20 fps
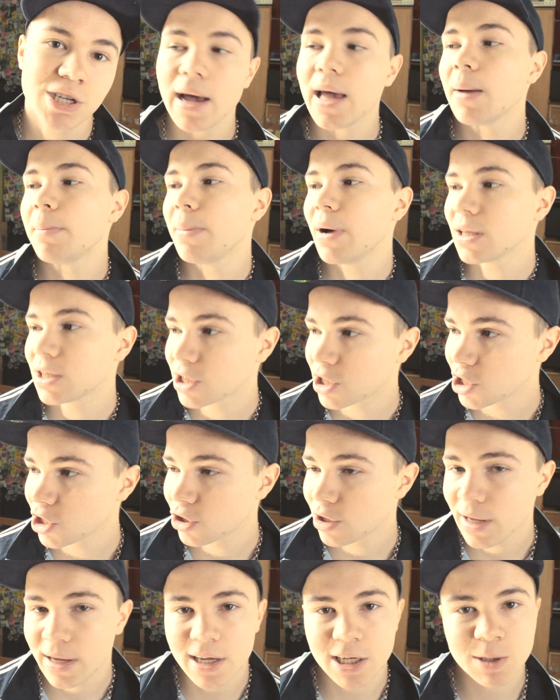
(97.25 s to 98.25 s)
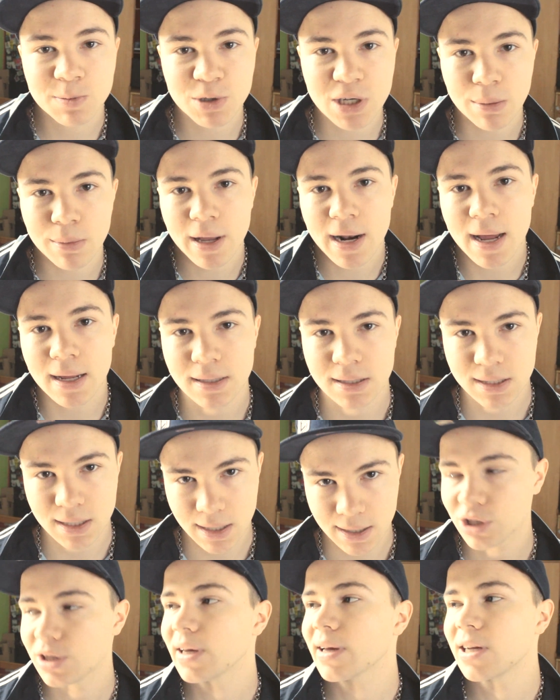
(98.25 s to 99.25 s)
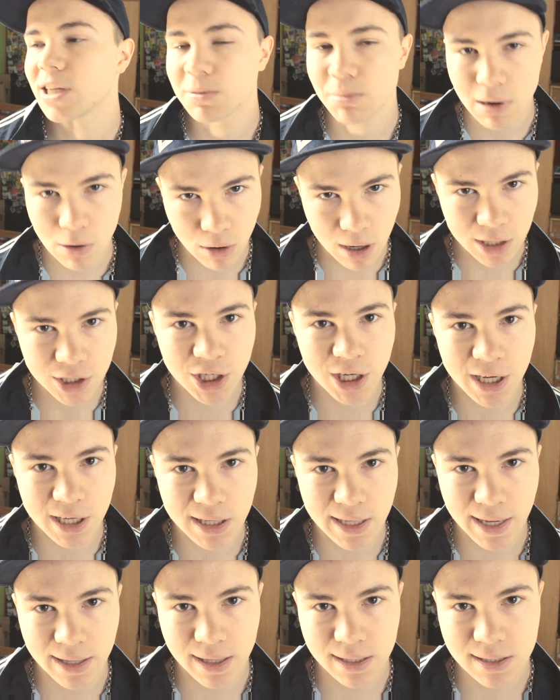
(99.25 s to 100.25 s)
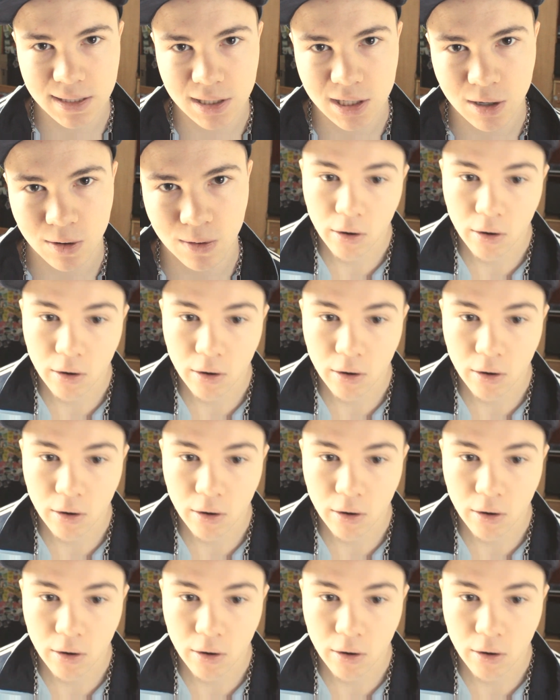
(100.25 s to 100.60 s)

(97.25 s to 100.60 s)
a ja patrzę, że to jakieś przebierańce, że to jakieś małolaciki na jeden strzał.